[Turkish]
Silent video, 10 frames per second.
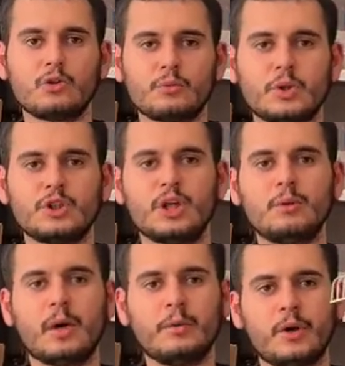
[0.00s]
Toptancıya
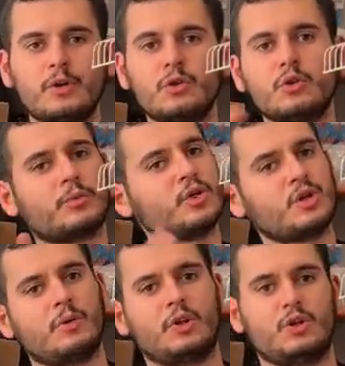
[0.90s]
bir haber ediyorsun. Toptancı
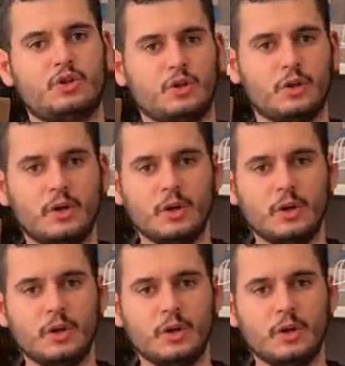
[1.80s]
hemen değiştiriyor.